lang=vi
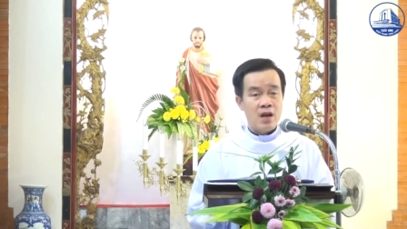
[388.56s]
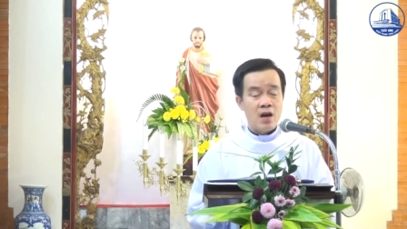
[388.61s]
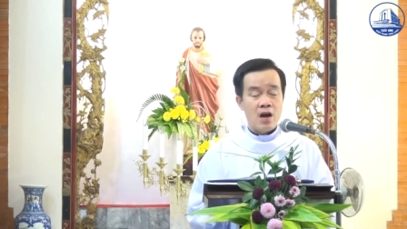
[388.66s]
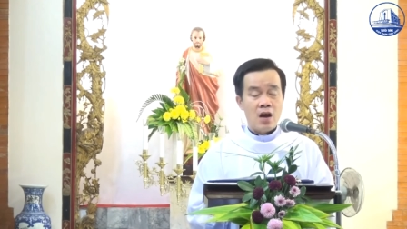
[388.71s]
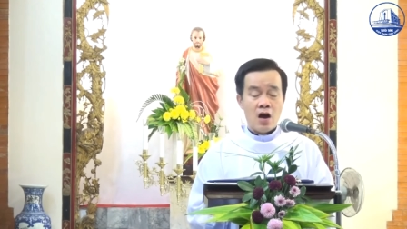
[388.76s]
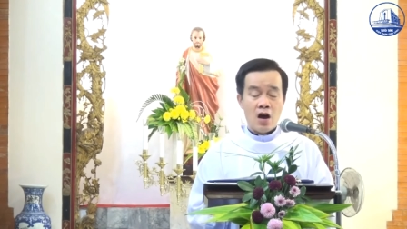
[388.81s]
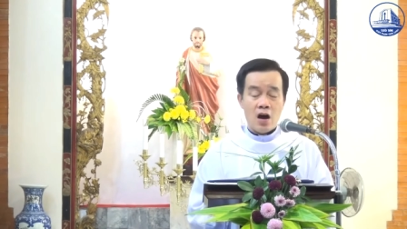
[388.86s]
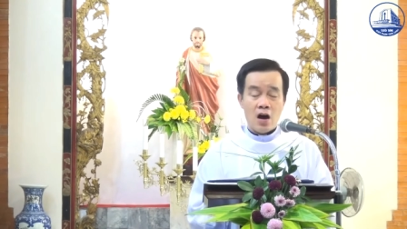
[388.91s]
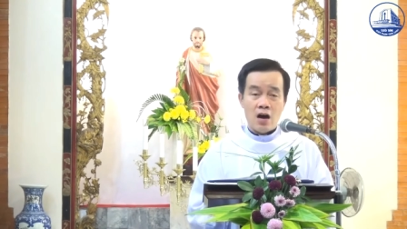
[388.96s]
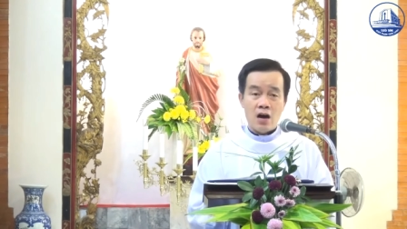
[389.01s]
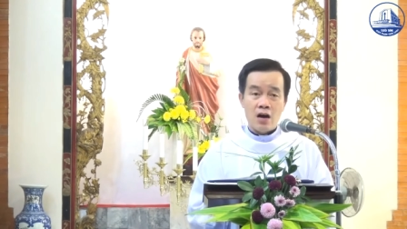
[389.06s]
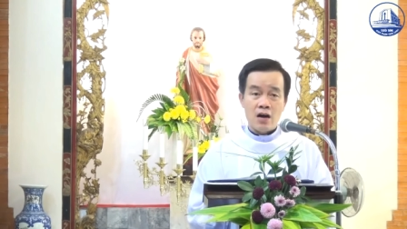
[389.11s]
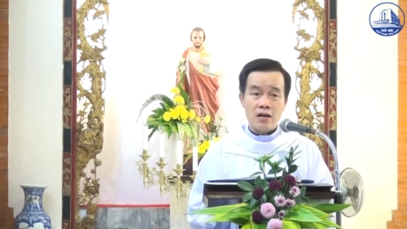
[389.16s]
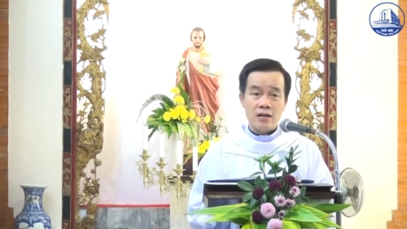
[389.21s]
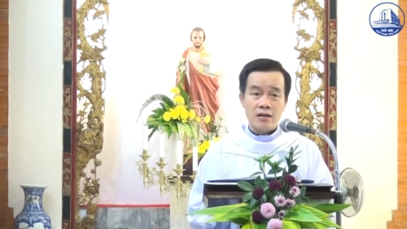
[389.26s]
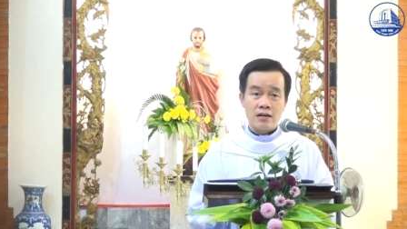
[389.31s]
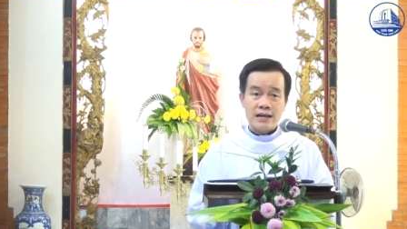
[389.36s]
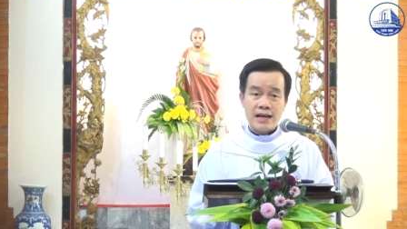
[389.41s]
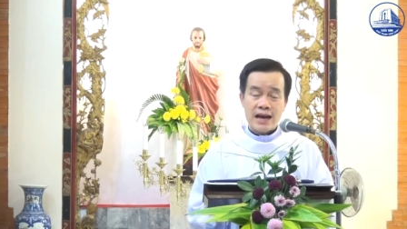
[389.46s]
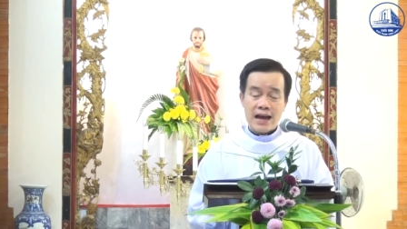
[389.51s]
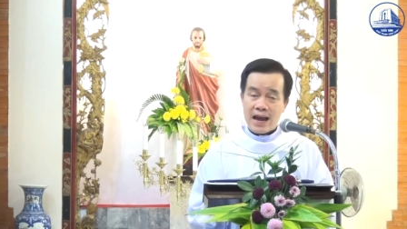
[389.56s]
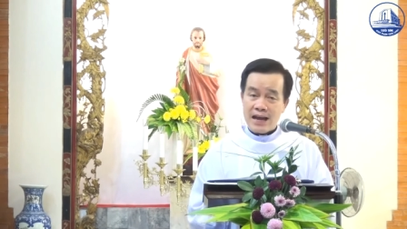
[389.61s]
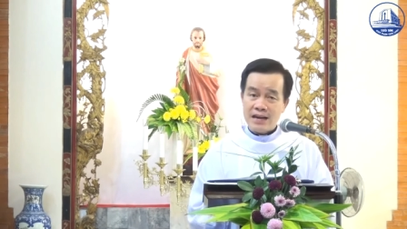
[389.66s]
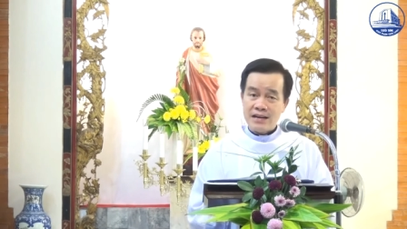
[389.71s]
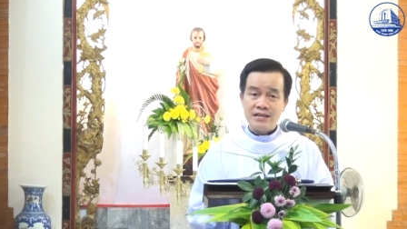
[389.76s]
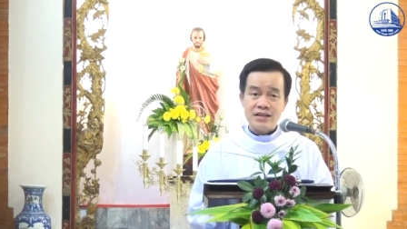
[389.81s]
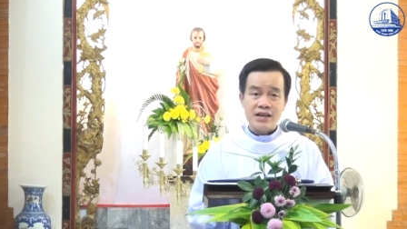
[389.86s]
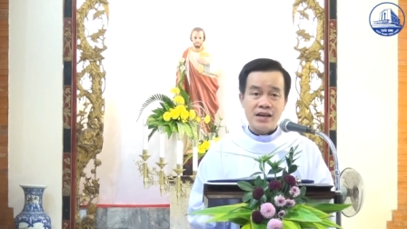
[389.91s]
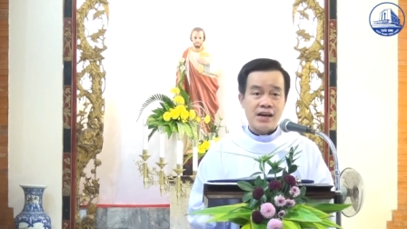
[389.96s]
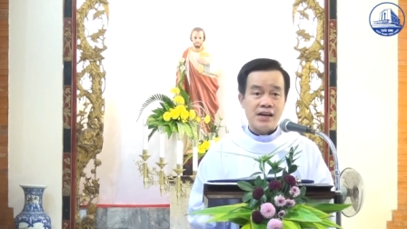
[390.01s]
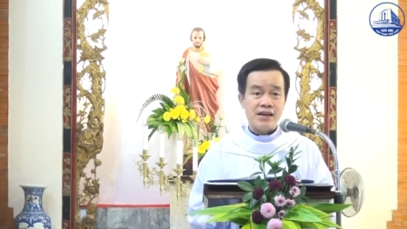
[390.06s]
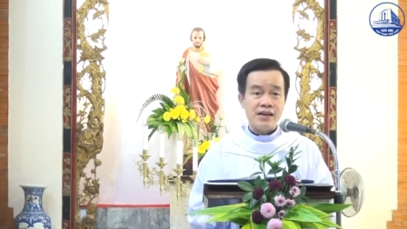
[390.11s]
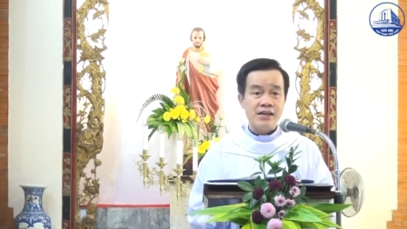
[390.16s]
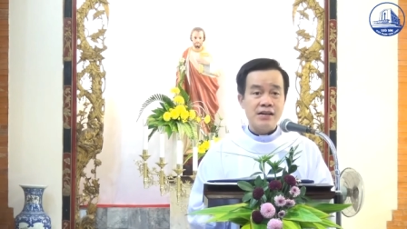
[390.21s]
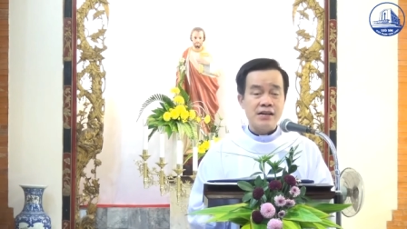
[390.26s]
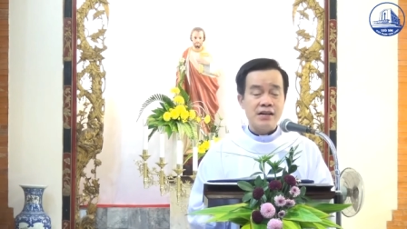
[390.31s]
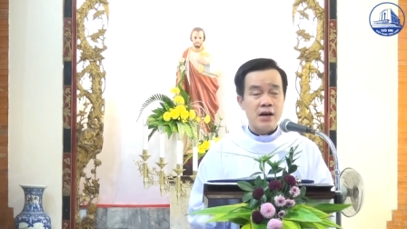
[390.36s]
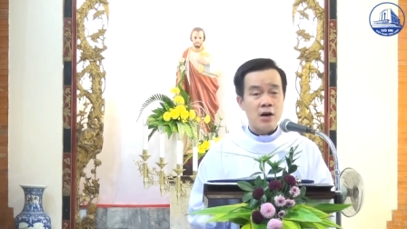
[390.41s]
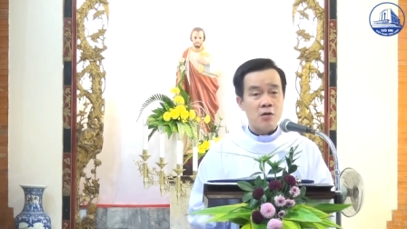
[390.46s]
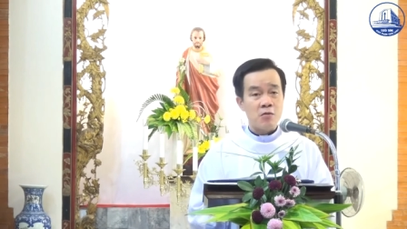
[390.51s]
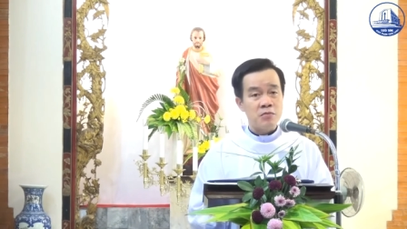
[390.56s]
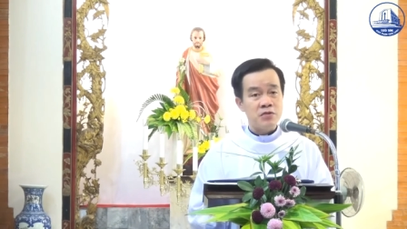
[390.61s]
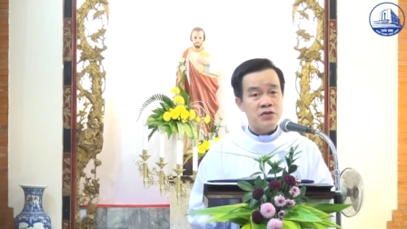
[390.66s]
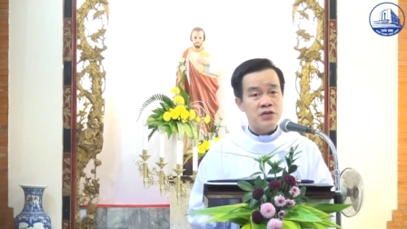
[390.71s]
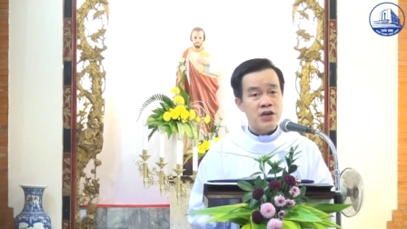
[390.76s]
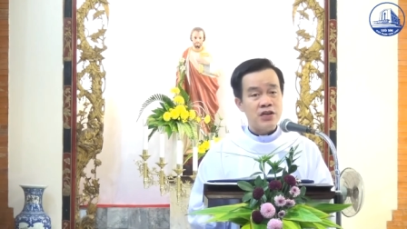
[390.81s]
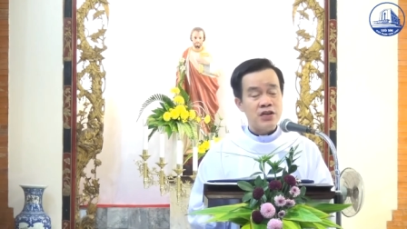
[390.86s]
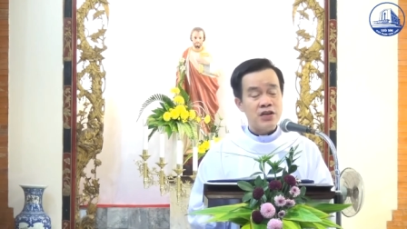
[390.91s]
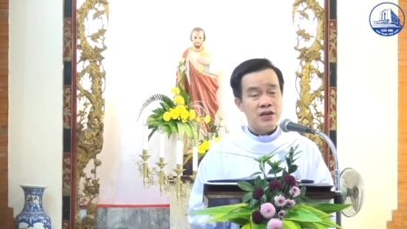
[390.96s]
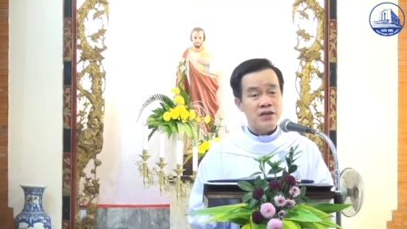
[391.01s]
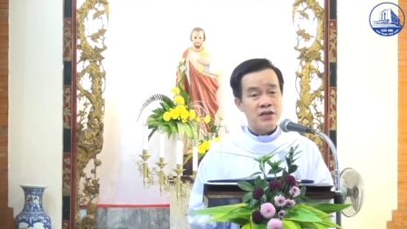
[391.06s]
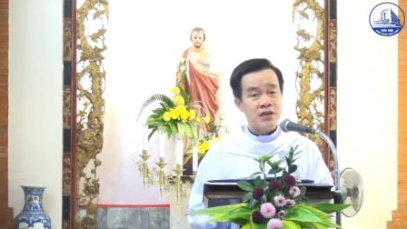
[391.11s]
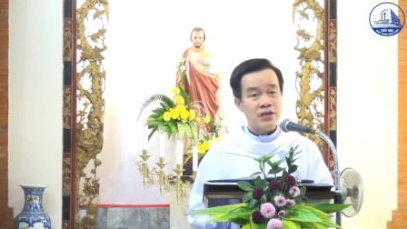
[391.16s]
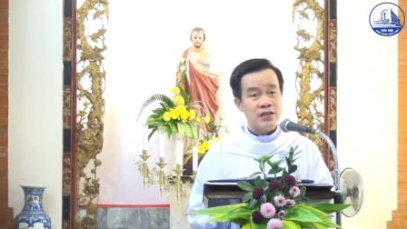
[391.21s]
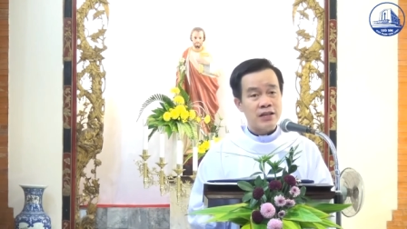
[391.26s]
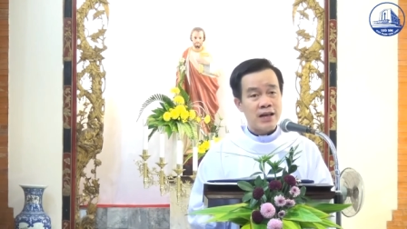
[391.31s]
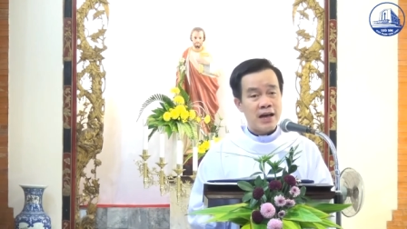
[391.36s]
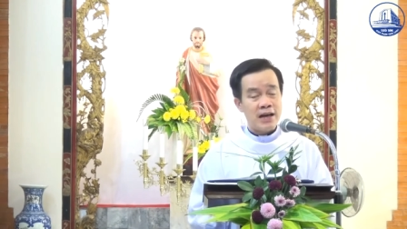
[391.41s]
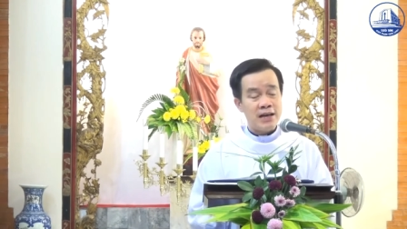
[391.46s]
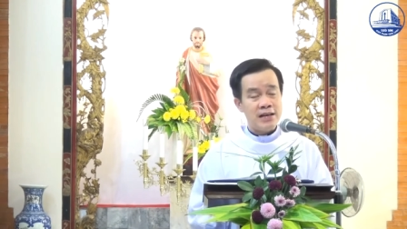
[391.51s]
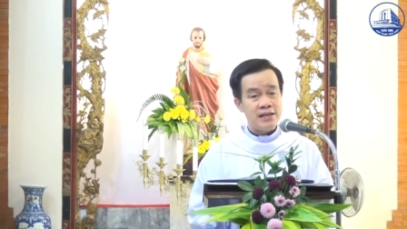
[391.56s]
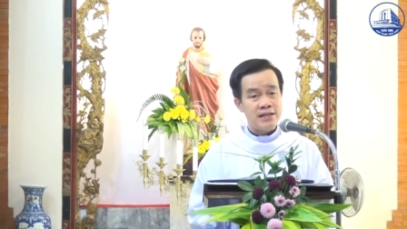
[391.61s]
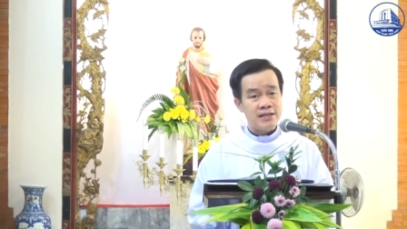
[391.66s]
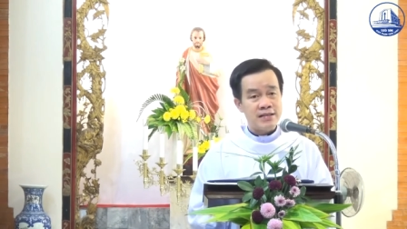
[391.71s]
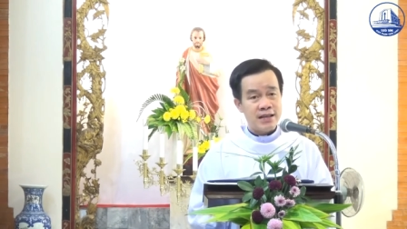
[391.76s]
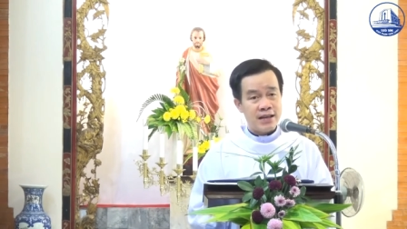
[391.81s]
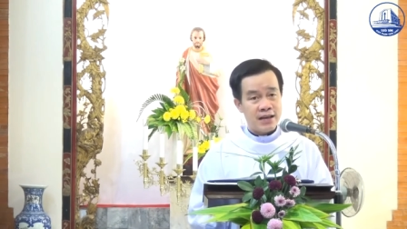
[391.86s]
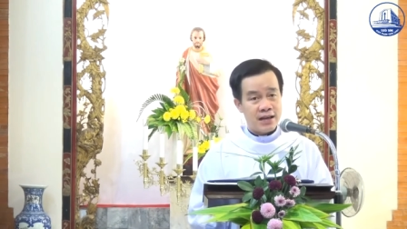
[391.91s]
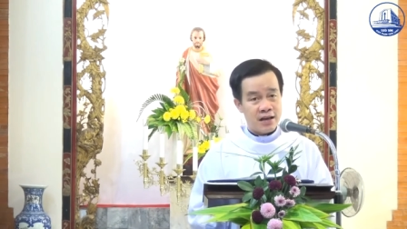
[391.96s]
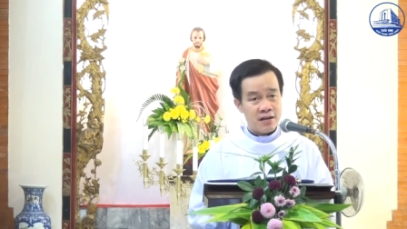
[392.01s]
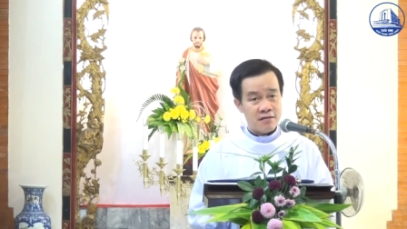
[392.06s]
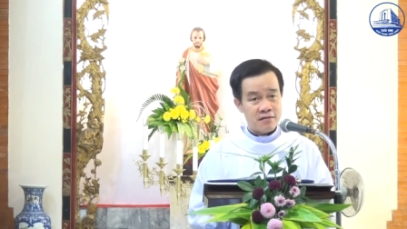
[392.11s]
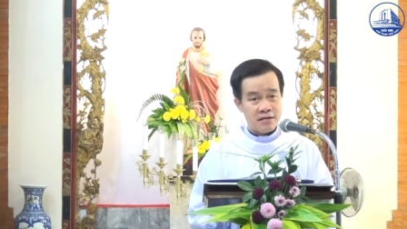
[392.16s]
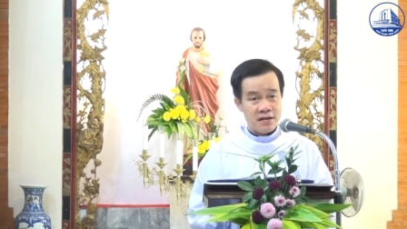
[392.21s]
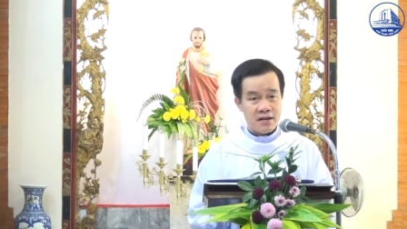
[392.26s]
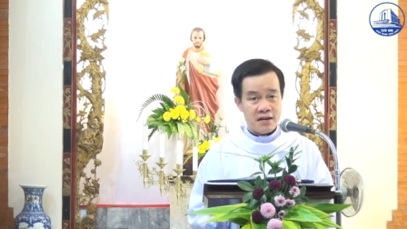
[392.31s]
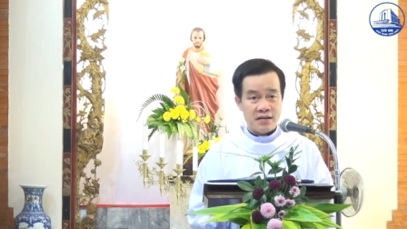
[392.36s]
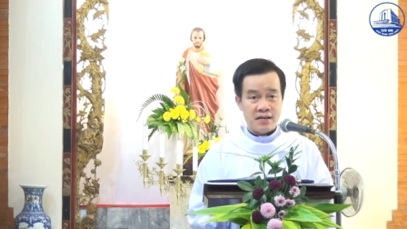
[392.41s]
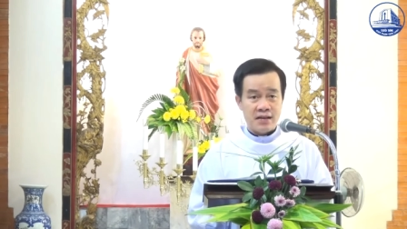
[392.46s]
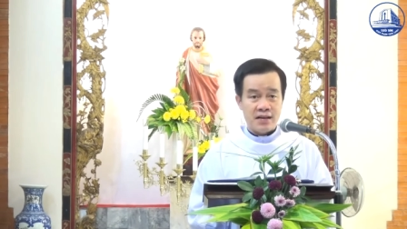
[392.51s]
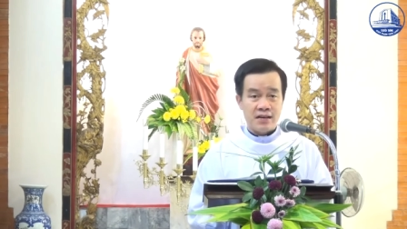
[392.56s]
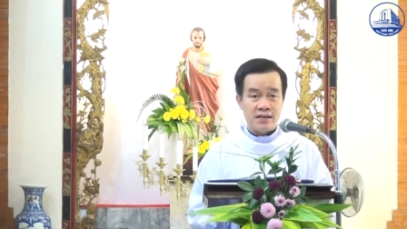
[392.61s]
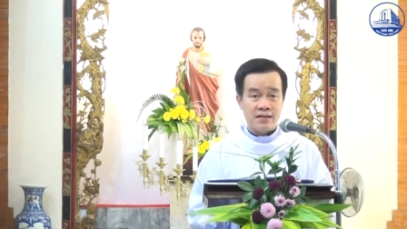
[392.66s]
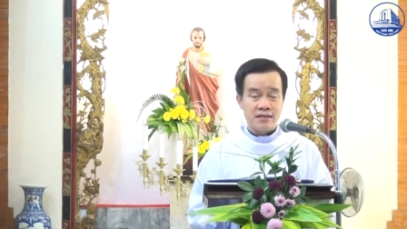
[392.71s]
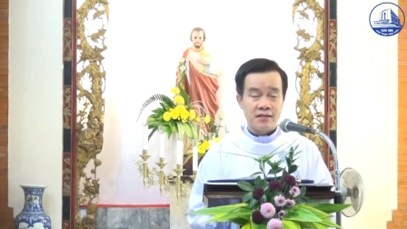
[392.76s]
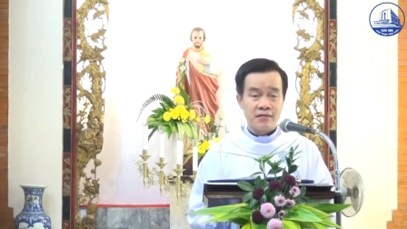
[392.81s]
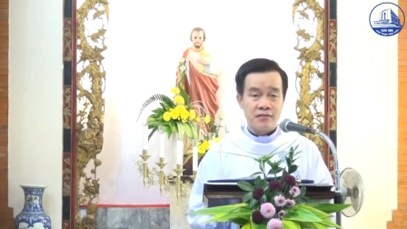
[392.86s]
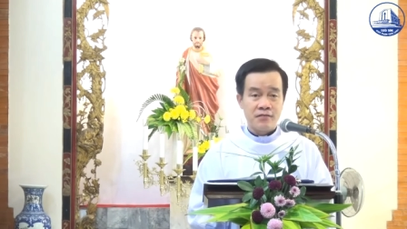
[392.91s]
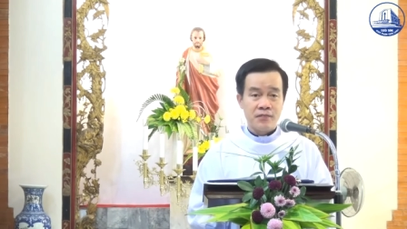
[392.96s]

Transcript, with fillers: họ cản trở không cho dân do thái xây cất đền thờ